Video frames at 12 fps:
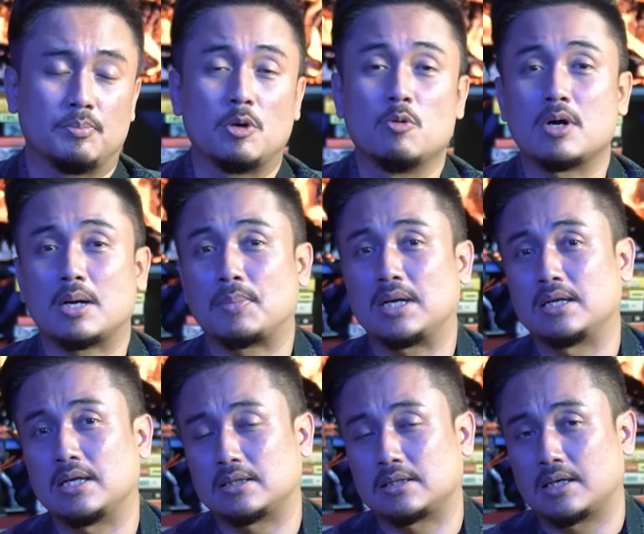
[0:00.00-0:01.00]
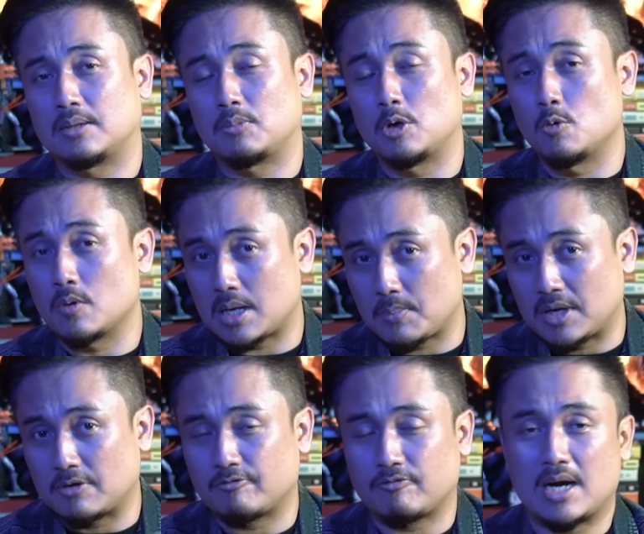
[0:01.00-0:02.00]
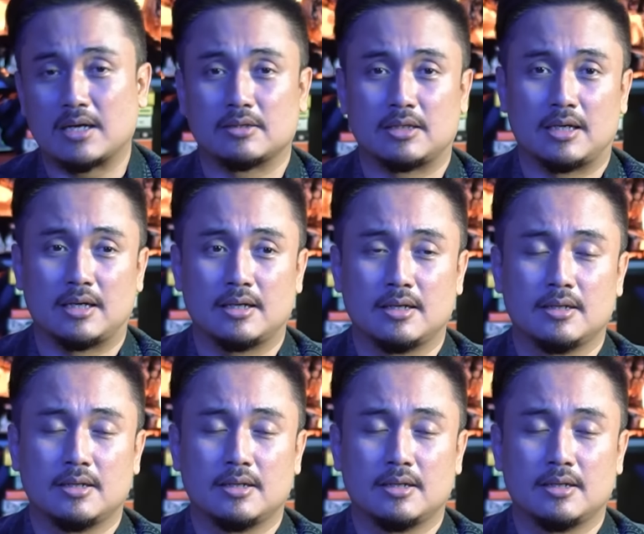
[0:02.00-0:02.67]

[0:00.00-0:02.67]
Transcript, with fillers: pengungkapan data, pengungkapan fakta,